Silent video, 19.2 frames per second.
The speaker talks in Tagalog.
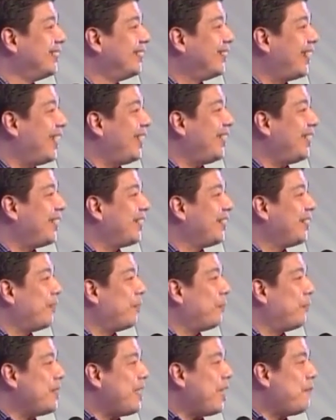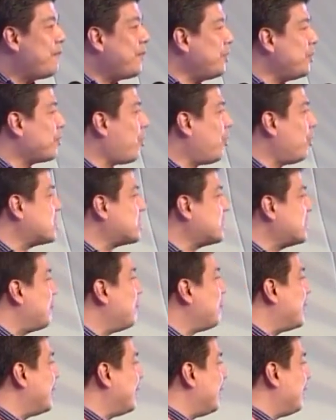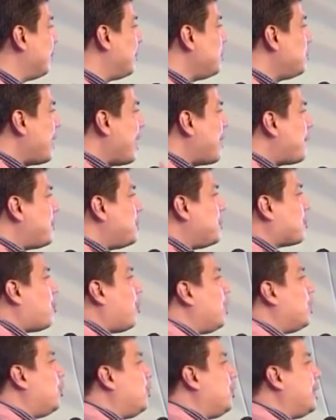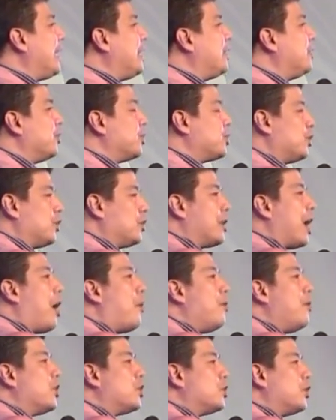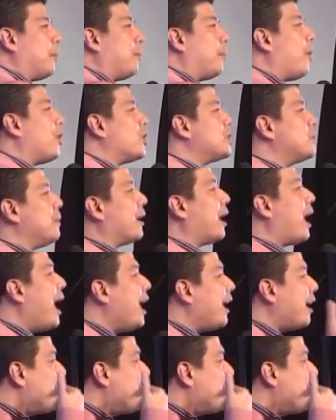Okay? Whenever you call somebody, whenever you call your leaders, your downlines, your prospect, Hi,